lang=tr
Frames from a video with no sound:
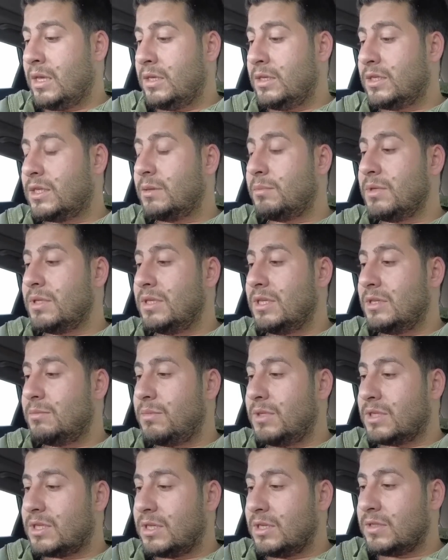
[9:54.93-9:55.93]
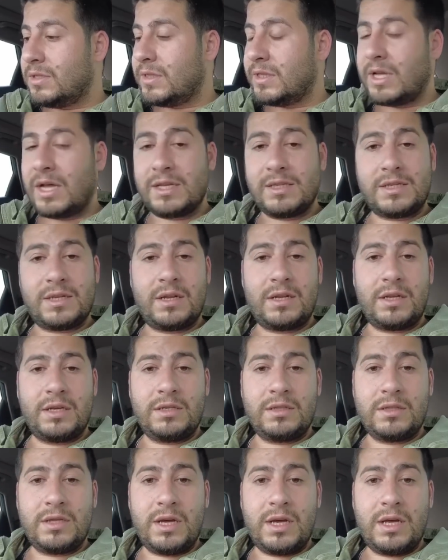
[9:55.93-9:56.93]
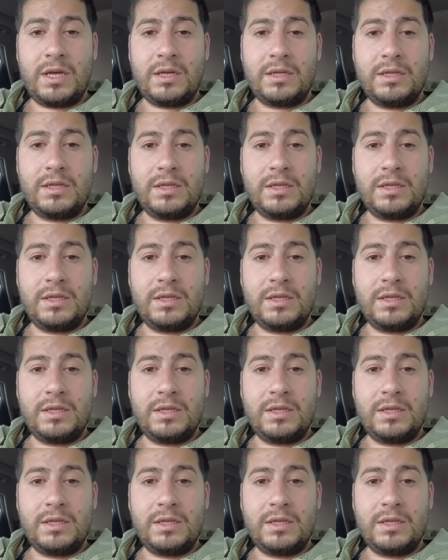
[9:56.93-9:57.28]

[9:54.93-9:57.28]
2022 yılının Haziran ayında